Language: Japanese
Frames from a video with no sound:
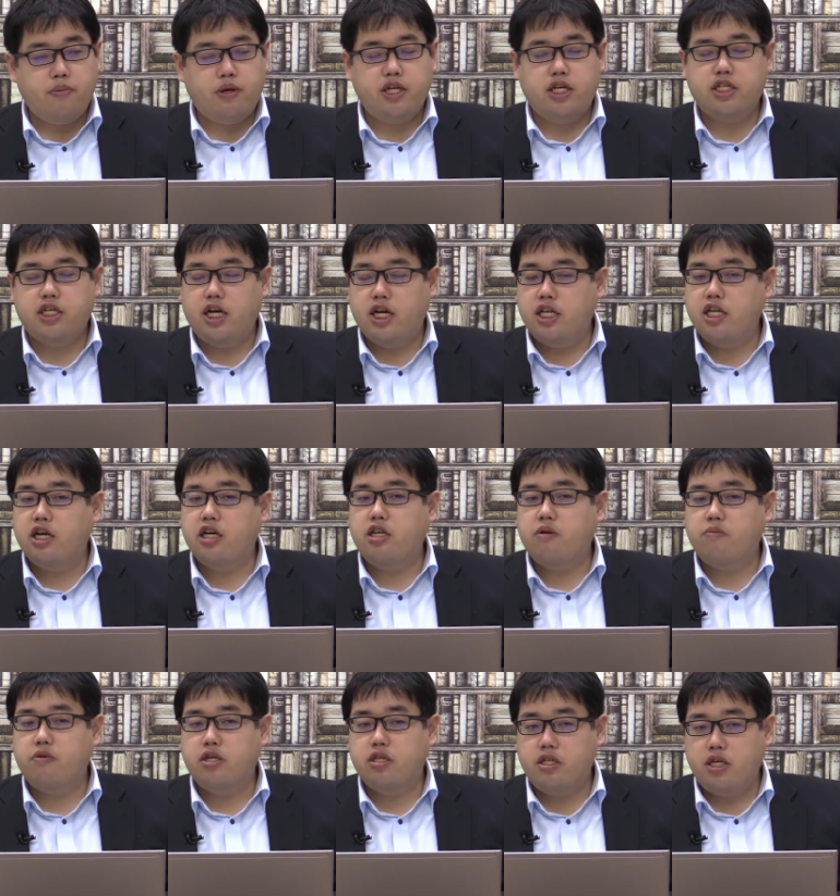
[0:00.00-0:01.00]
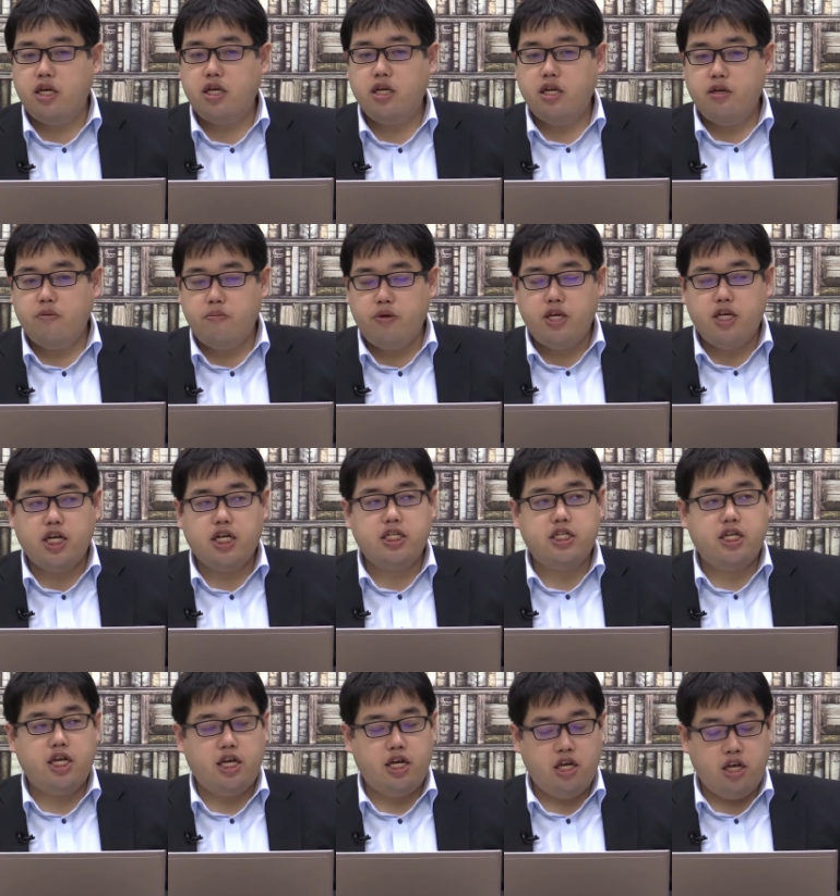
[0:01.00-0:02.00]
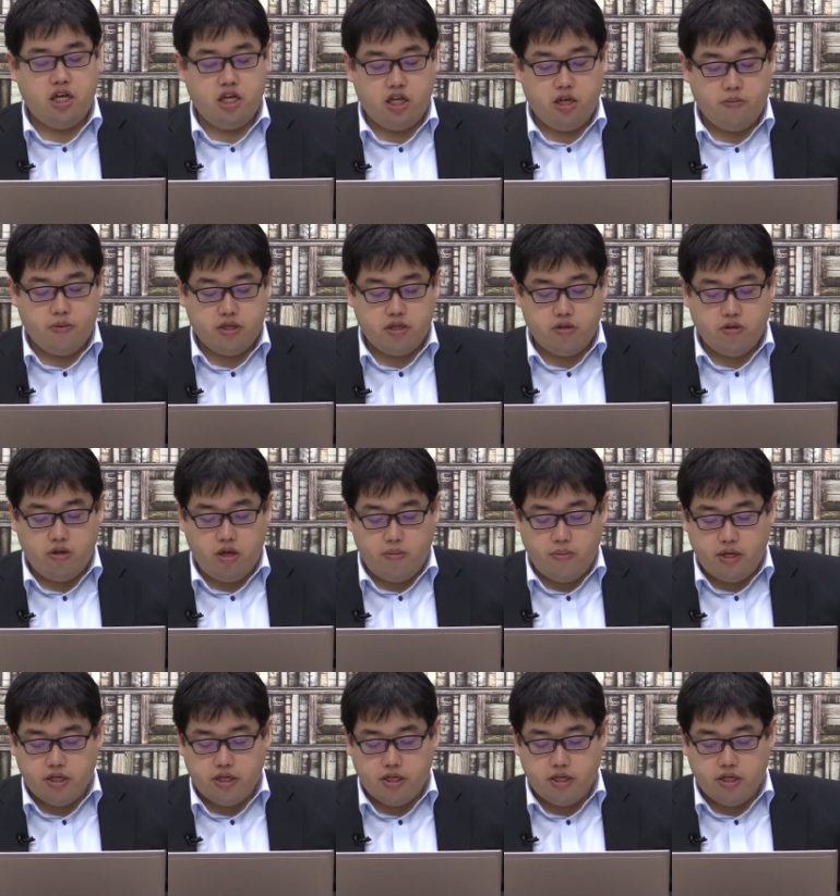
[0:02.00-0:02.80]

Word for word: までしかやらなくてもですね B なしでいけますので、